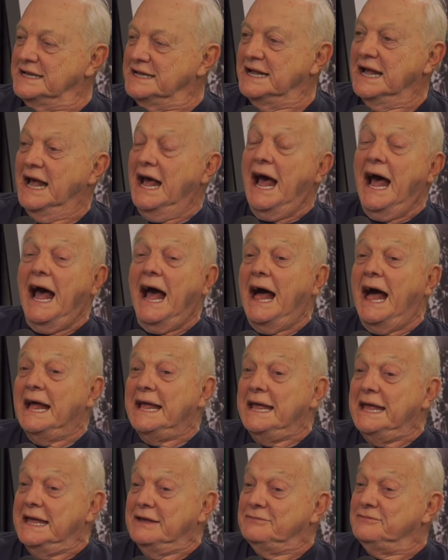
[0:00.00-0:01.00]
Aí, no...
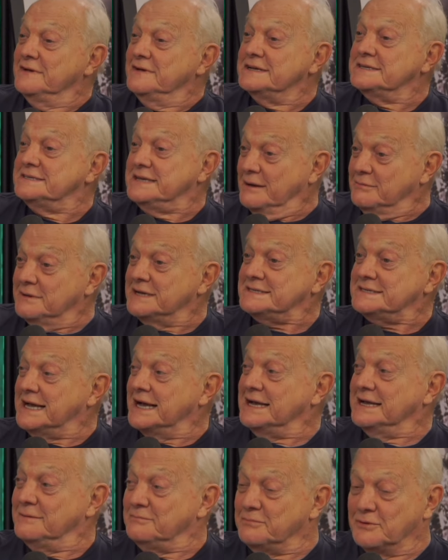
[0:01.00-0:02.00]
aí fizemos essa
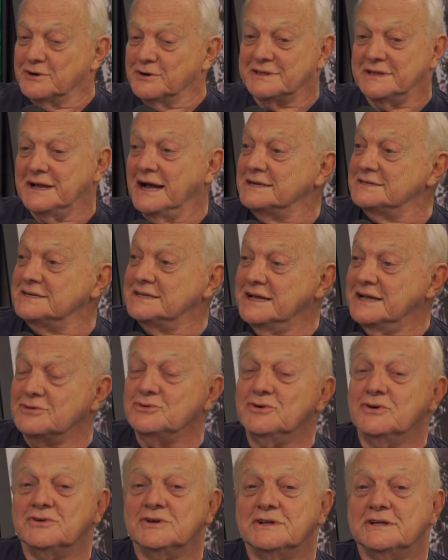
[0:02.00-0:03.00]
reportagem é. da
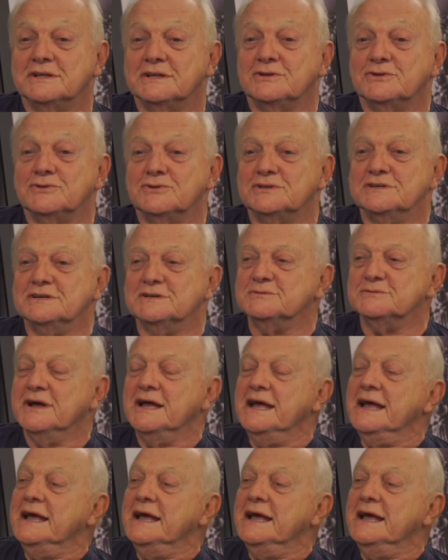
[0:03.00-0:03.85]
colônia de nudismo.